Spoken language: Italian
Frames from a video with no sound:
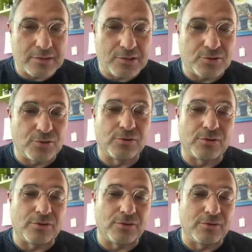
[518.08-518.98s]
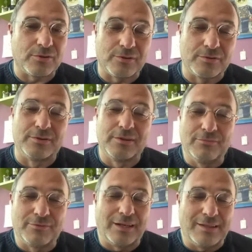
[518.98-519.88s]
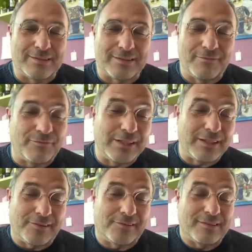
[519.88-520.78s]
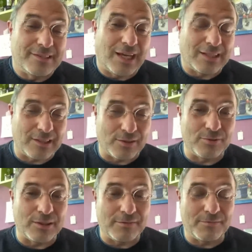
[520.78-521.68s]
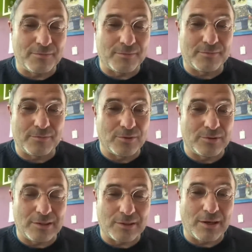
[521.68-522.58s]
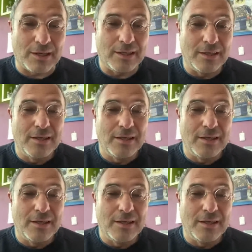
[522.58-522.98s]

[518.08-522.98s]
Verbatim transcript: ci sono una lista infinita di scienziati, di cui mm, molti dei quali